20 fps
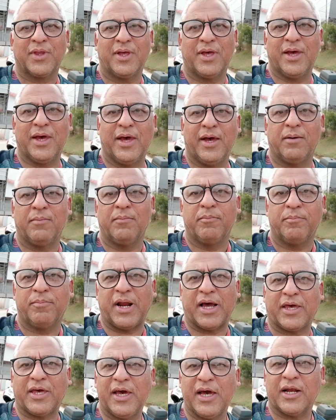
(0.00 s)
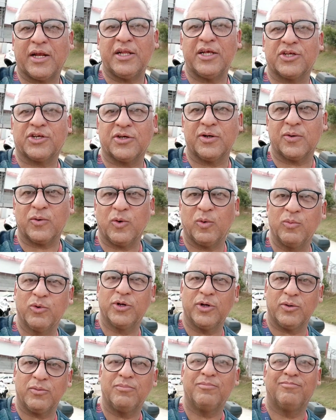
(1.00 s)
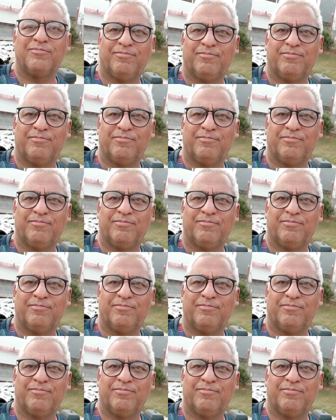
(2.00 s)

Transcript: É. Para quem é atleticano como eu,